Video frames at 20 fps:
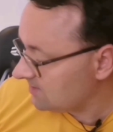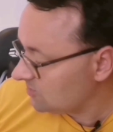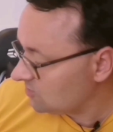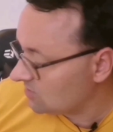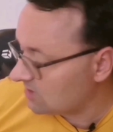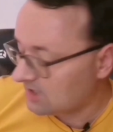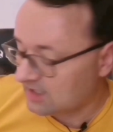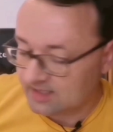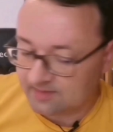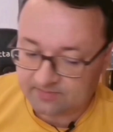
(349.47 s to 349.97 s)
meiner
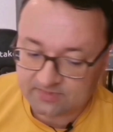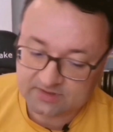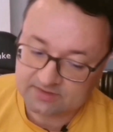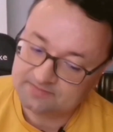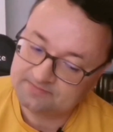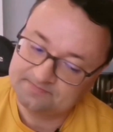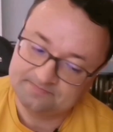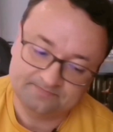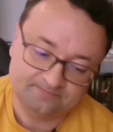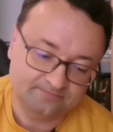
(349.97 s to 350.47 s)
Sammlung
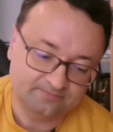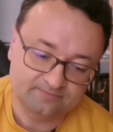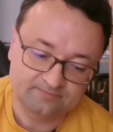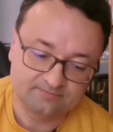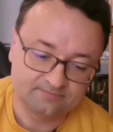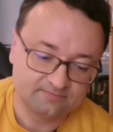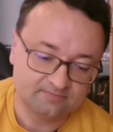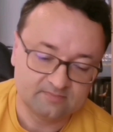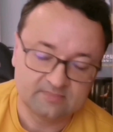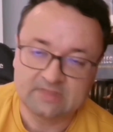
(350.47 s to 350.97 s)
gehabt.
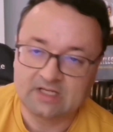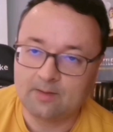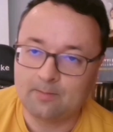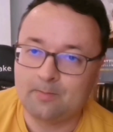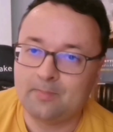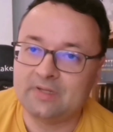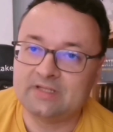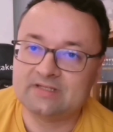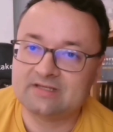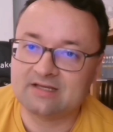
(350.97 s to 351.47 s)

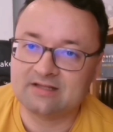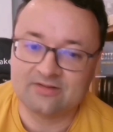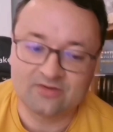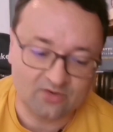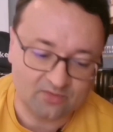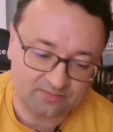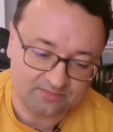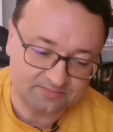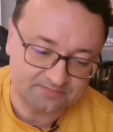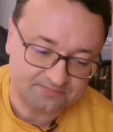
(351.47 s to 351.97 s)

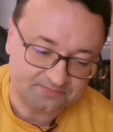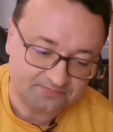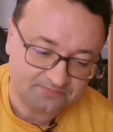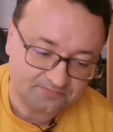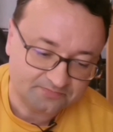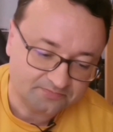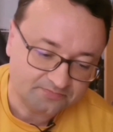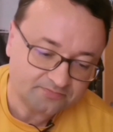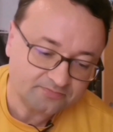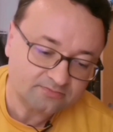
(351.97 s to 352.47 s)
Mitgenommen.